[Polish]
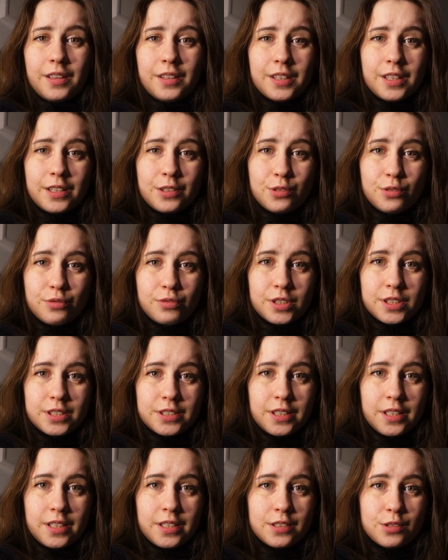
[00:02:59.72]
tak to
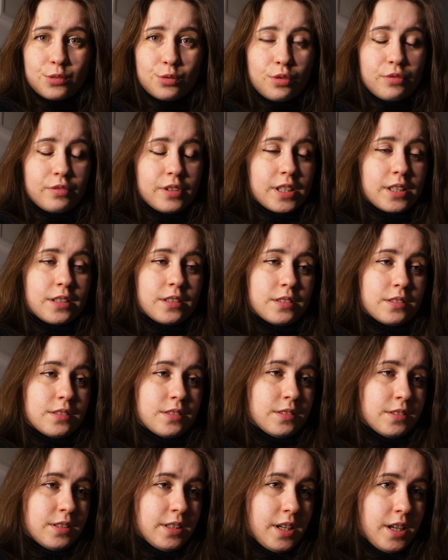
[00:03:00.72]
właśnie jest. Człowiek
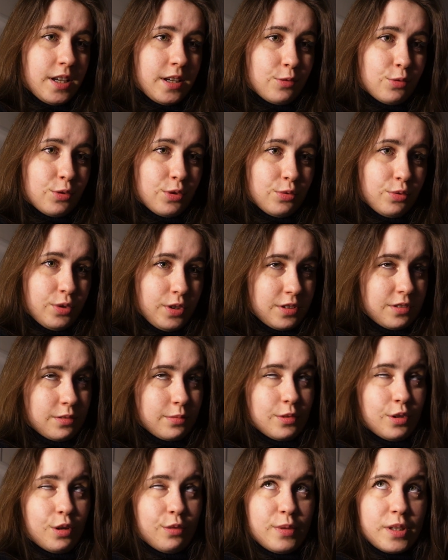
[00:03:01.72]
zje, ugotuje
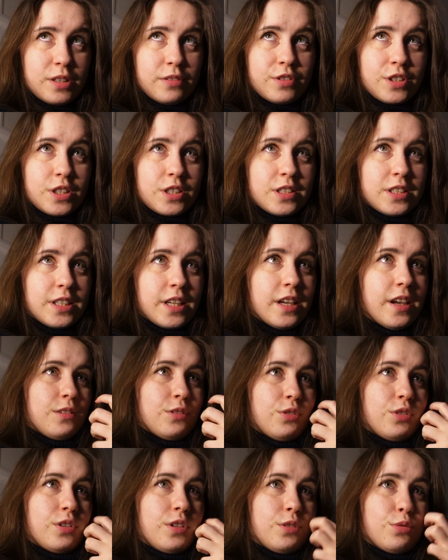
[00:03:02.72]
sobie obiad wcześniej, no
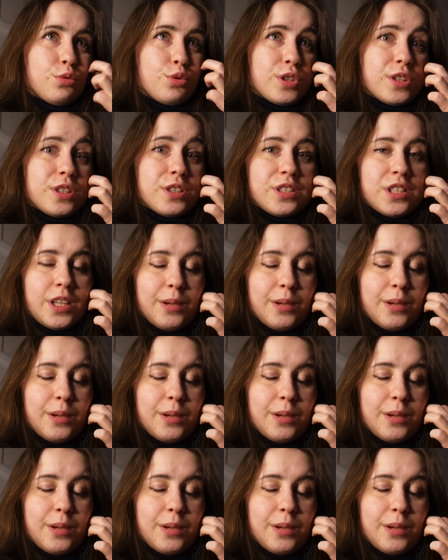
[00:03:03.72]
i już jest